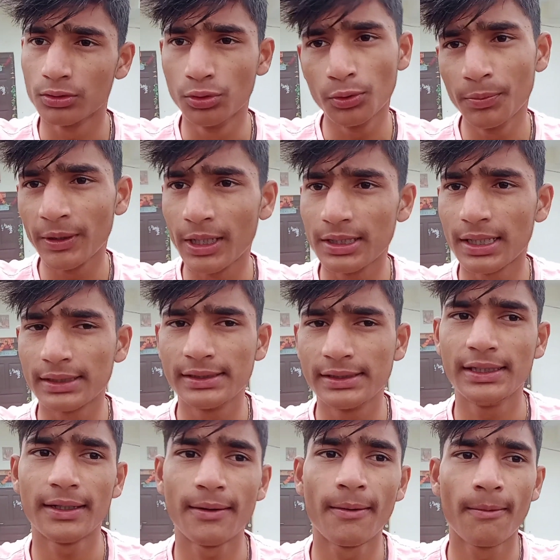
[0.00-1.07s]
धूप निकल
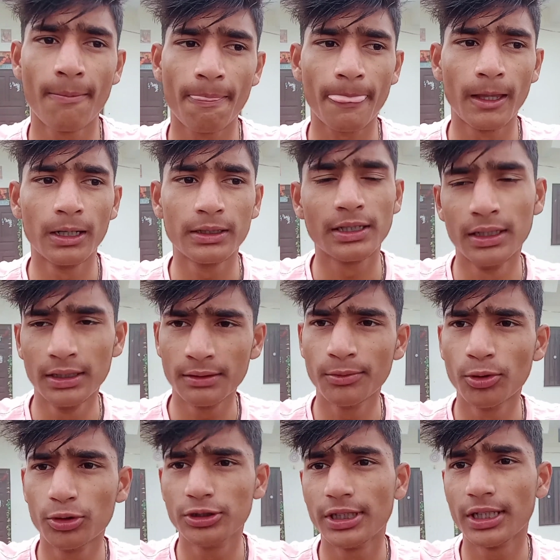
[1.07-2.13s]
जाती है ठंड भी
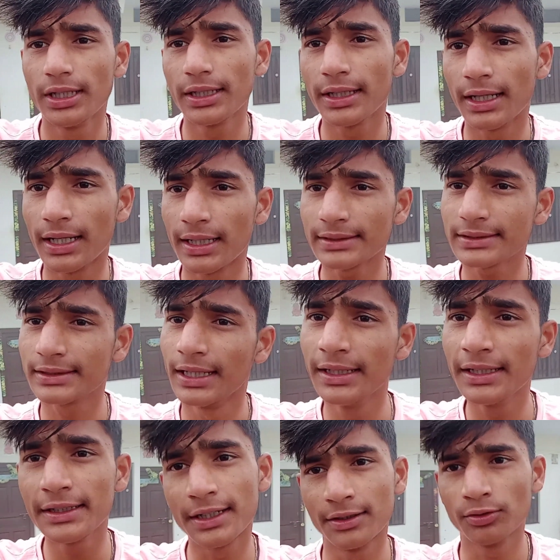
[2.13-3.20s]
होती है लेकिन आज
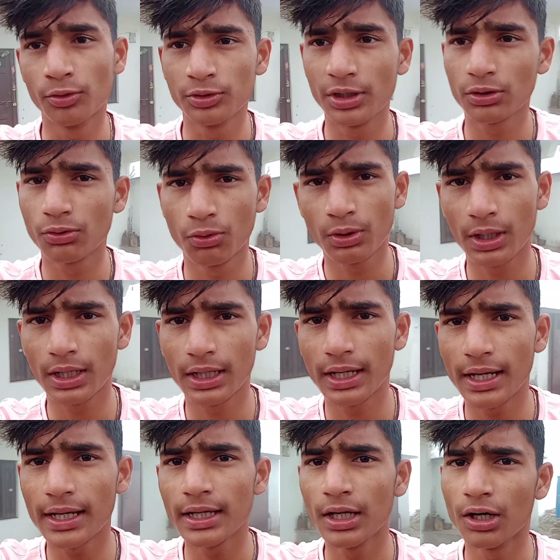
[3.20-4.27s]
ठंडी ठंड होती है कोहरा लगा
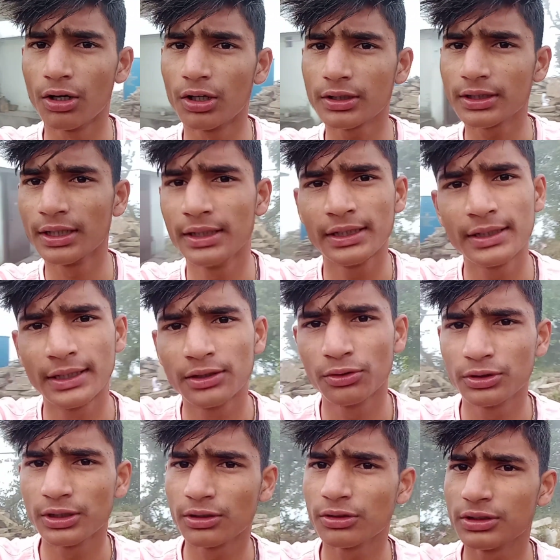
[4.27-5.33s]
है और ठंडी ठंड
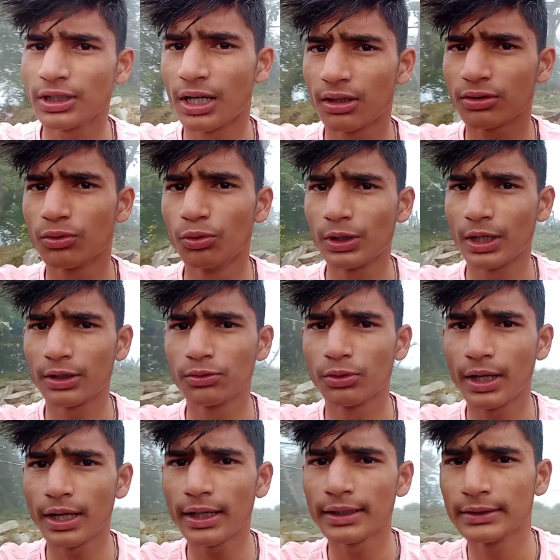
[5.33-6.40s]
होती है देखो चार कोहरा है
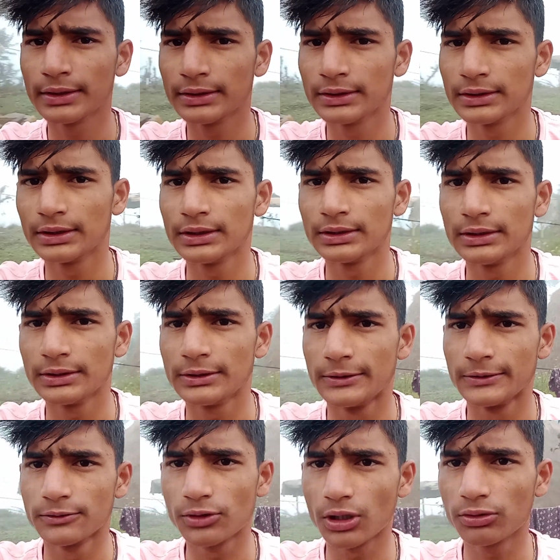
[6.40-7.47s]
कोहरा है
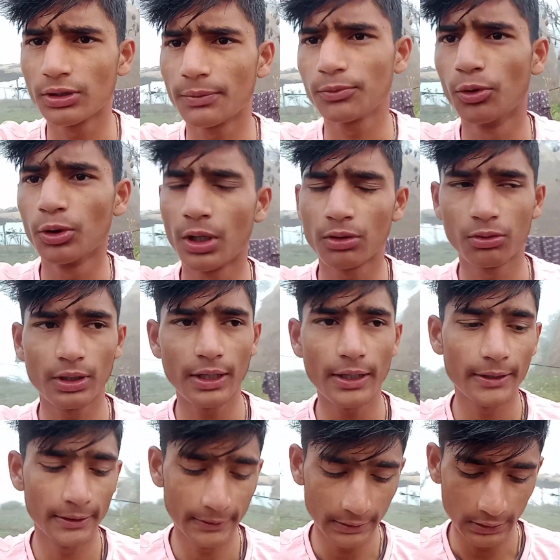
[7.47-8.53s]
चारों तरफ कोहरा कोहरा
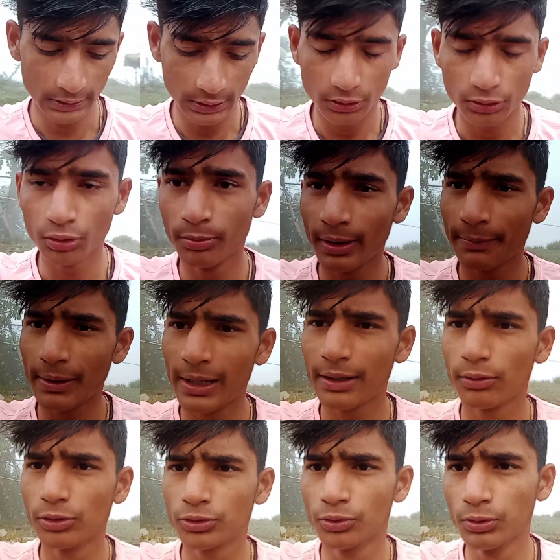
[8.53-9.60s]
है तो मैं पहले
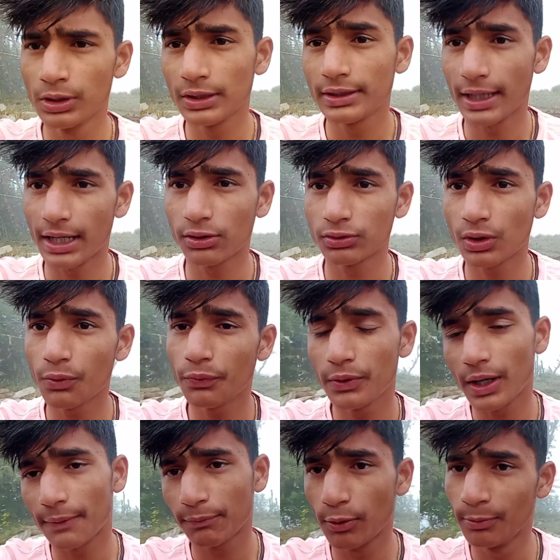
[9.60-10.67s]
स्कूल के लिए तैयार होता हूँ
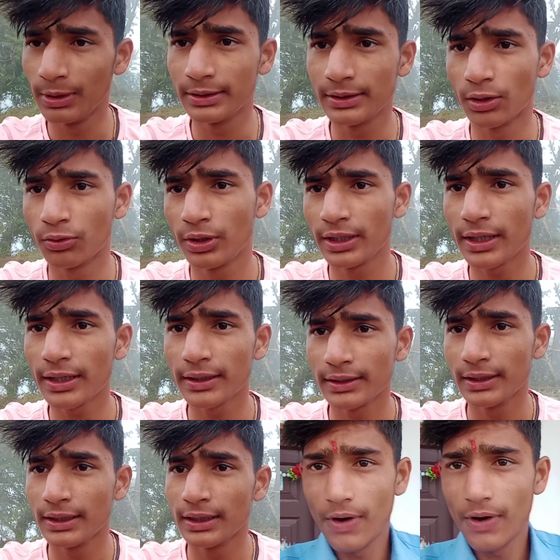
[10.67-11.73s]
फिर आपको मिलता हूँ ठीक है
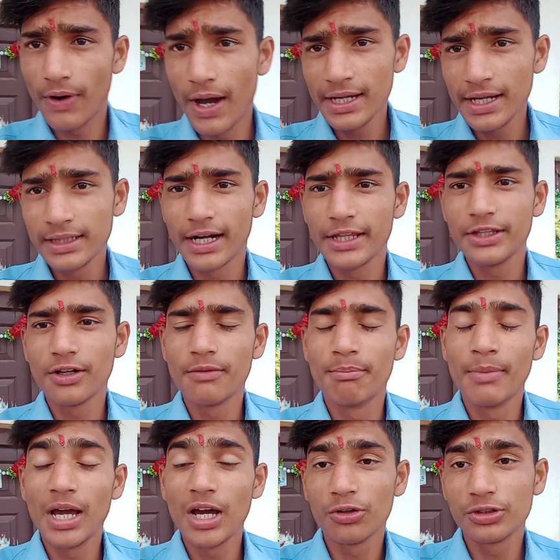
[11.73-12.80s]
फाइनल हो
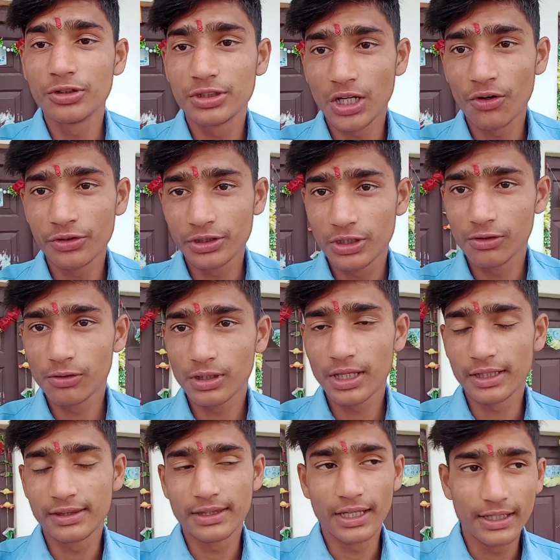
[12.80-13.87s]
मैं हो चुका हूँ स्कूल
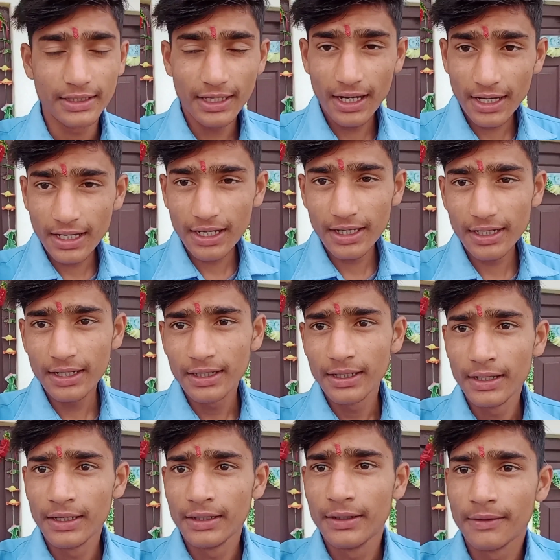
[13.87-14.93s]
के तैयार
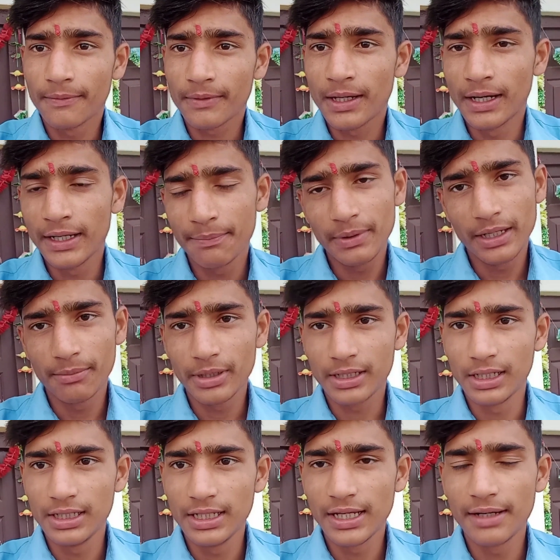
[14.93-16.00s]
खाना पीना भी
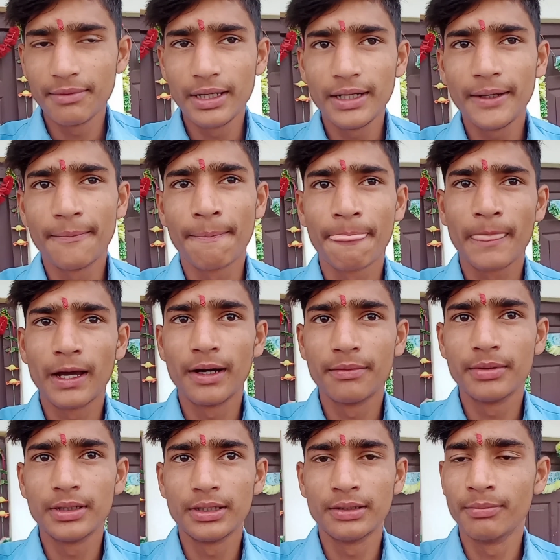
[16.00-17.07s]
कर लिया है मैंने
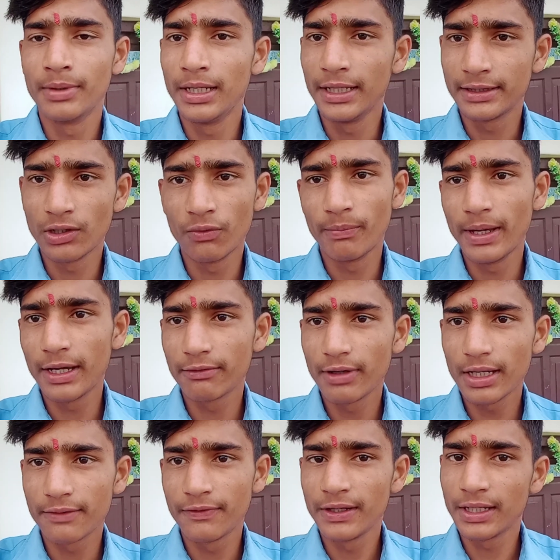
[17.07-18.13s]
अब मैं लेता हूँ बैग
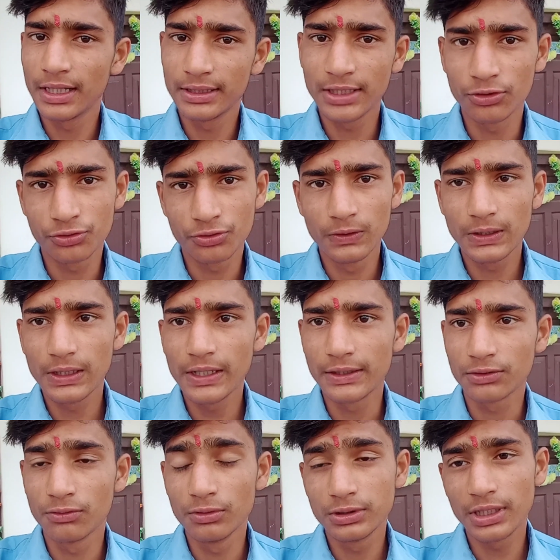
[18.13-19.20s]
वैग फिर निकलता हूँ स्कूल के लिए
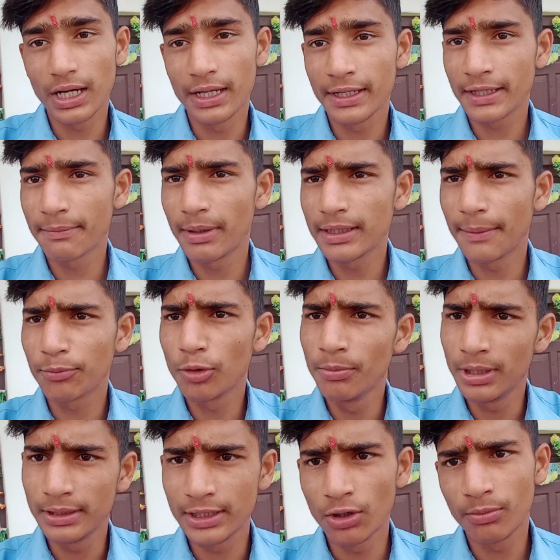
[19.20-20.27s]
स्कूल से आने के बाद आपको
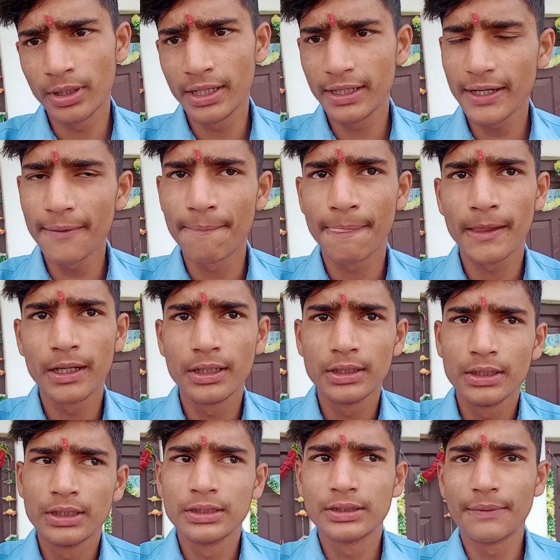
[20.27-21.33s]
मिलता हूँ मैं ठीक है
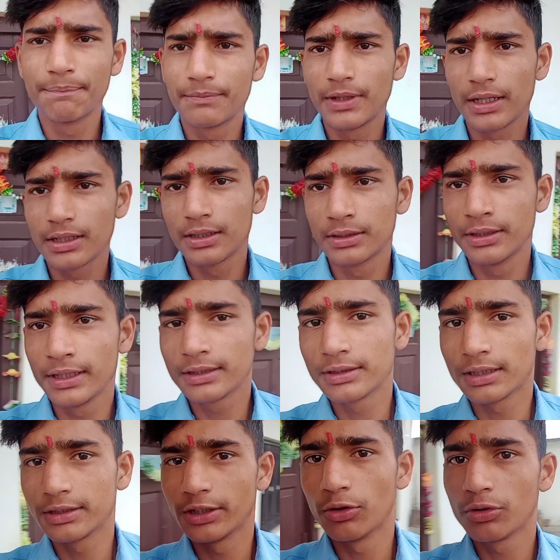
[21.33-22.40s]
तब तक देख
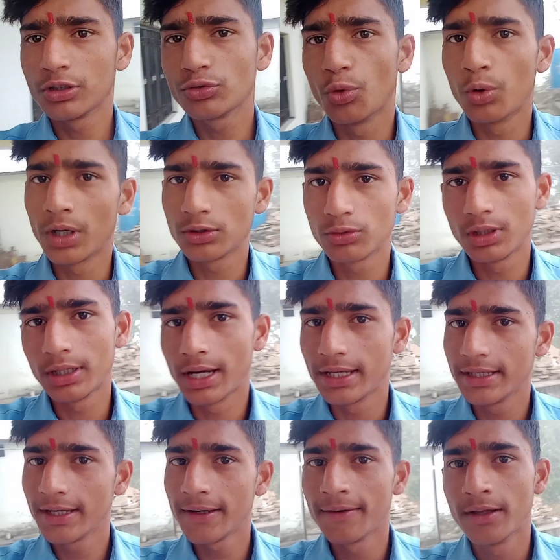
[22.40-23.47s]
सकते हो कि कोहरा तो लगा
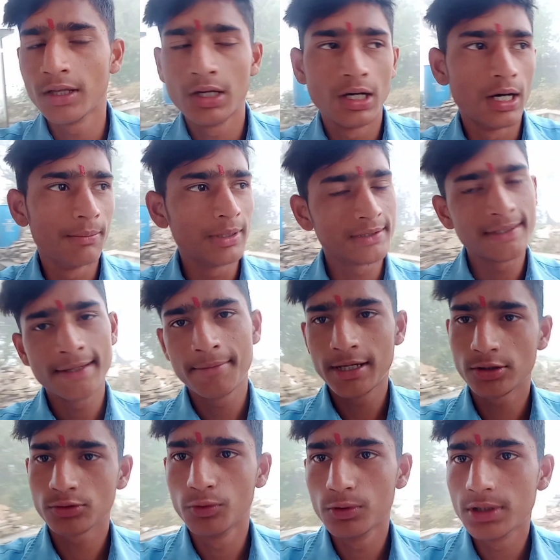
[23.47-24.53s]
ही है हमें इसने
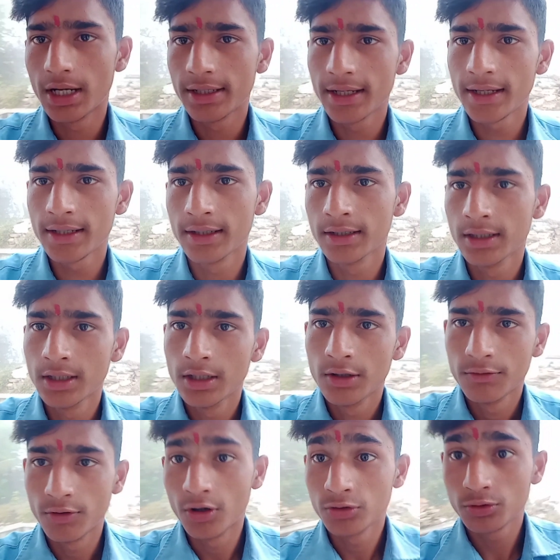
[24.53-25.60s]
में स्कूल जाना है
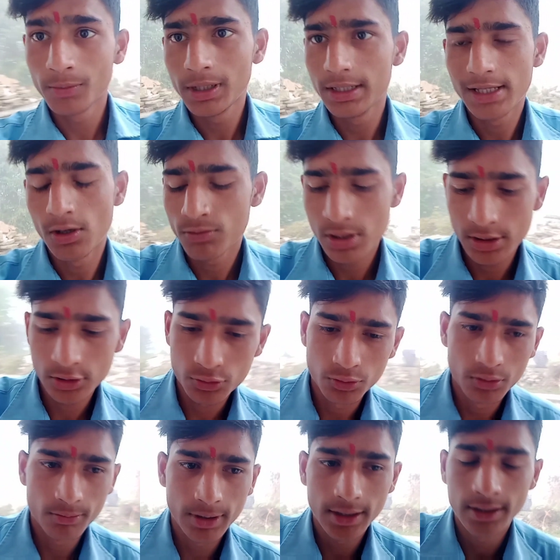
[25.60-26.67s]
फ़ोन तो मैं ले जाऊँगा नहीं
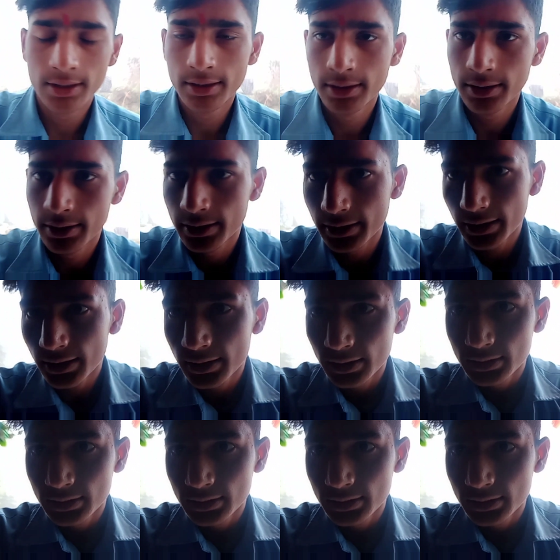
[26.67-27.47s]
स्कूल में ठीक है